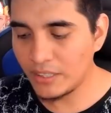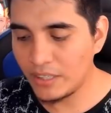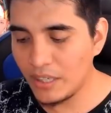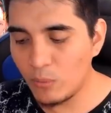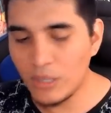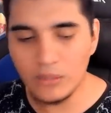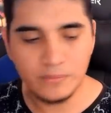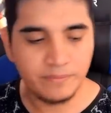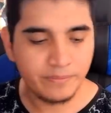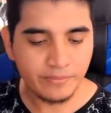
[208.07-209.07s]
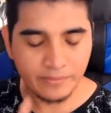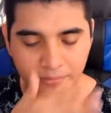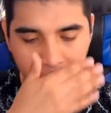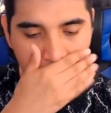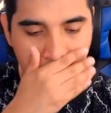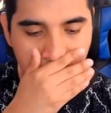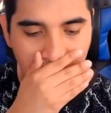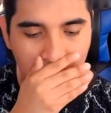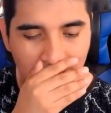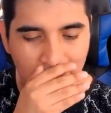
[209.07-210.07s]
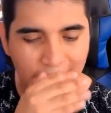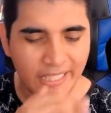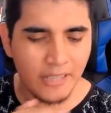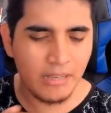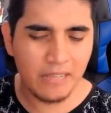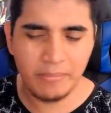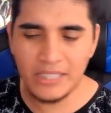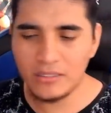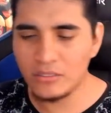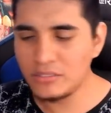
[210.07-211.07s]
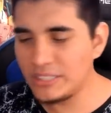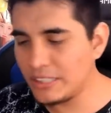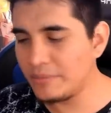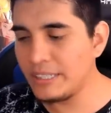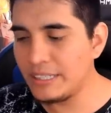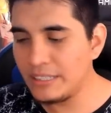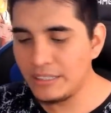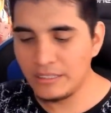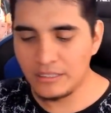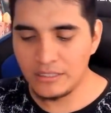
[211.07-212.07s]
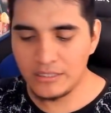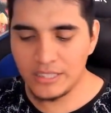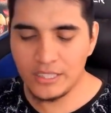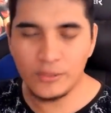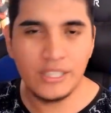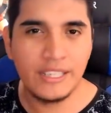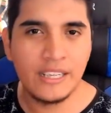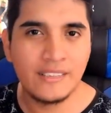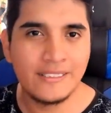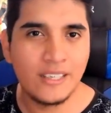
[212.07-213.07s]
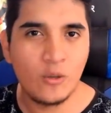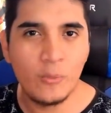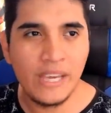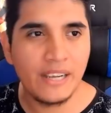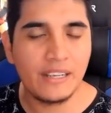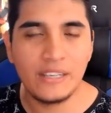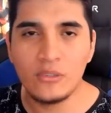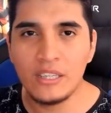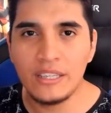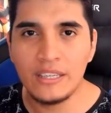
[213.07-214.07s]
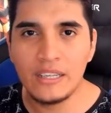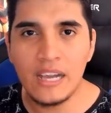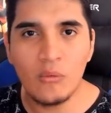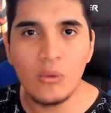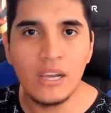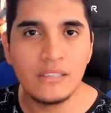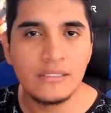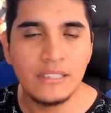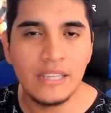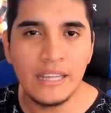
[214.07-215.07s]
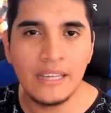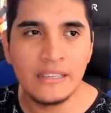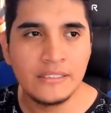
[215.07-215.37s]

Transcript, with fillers: Y bueno, eh, de que Blackpink no sirve, de que no le den de comer, que no le den agua ni nada.